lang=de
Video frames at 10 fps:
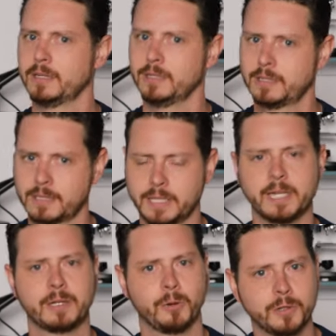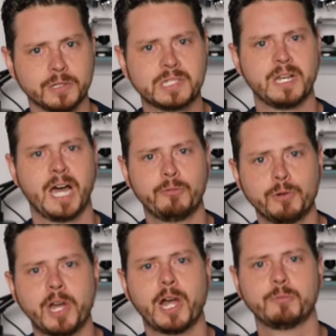Ich denke, euch ist klar, wo
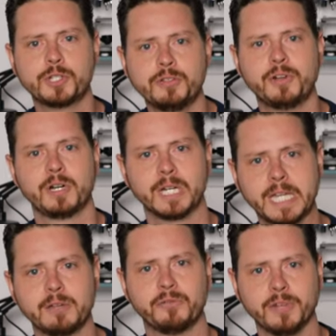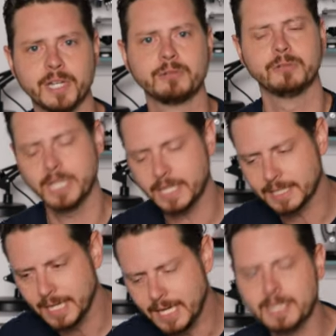der arme Skifahrer gegenfährt. Und na
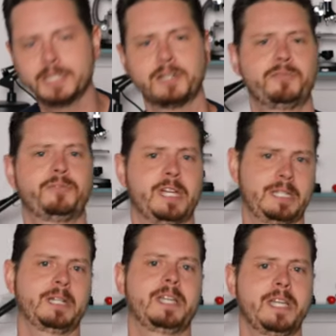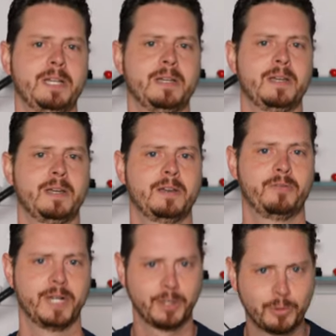klar, der fährt dagegen,
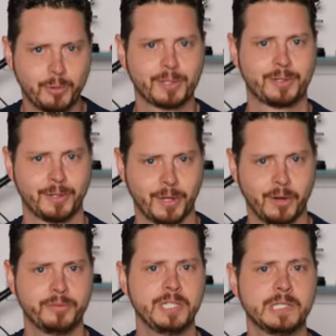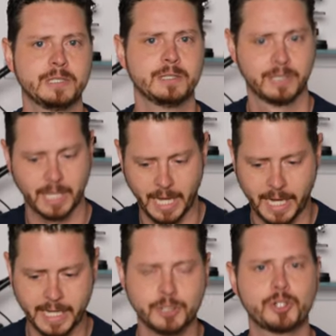weil der guckt auf diesen
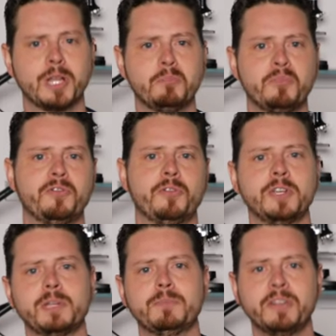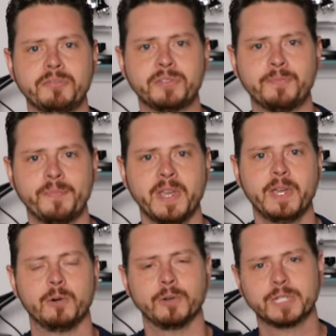einen Stempel von dem Lift.
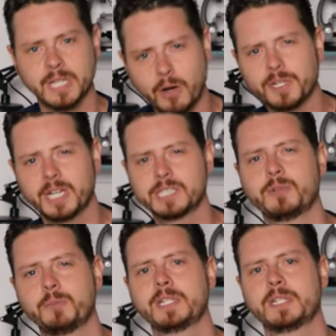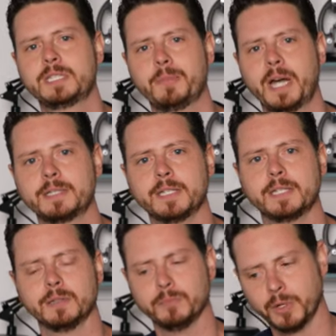Und genau da sind wir bei der
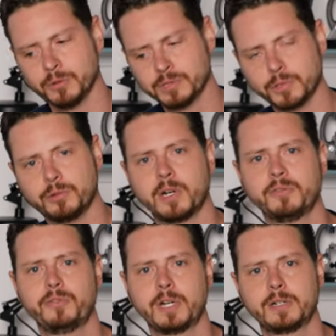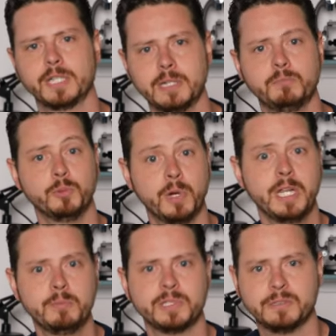Thematik. Bei uns Motorradfahrern eben
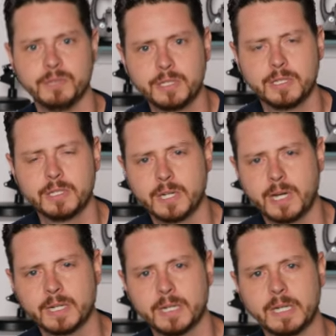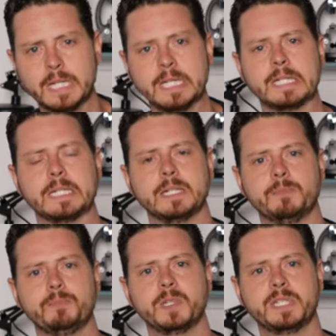überlebenswichtig nachher,
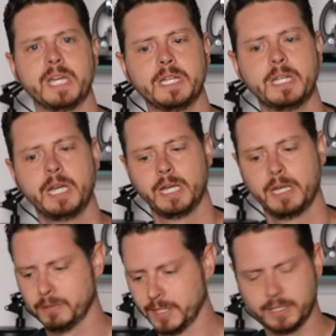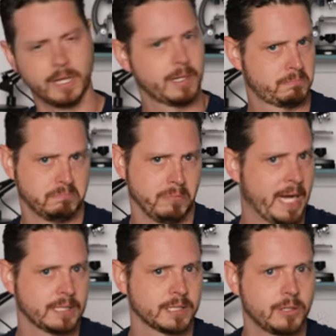ähm, denn ich
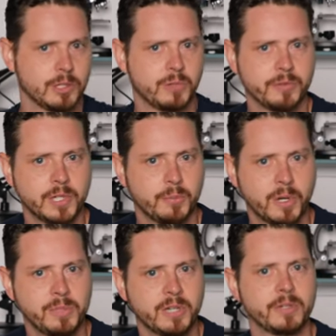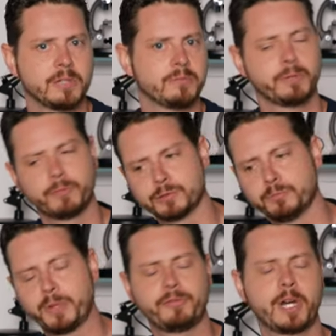merke das auch immer wieder bei mir, wenn, wenn wir so ein
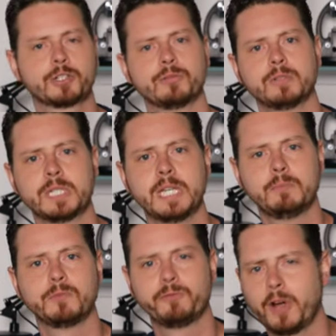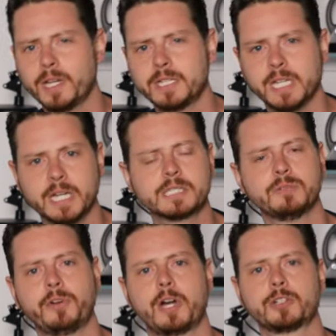paar Fahrstunden geben und vor allen Dingen die ersten
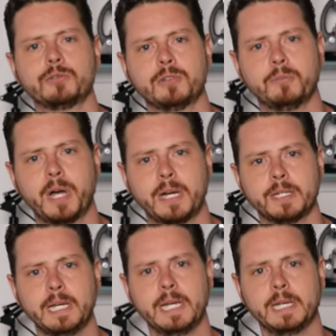Fahrstunden machen,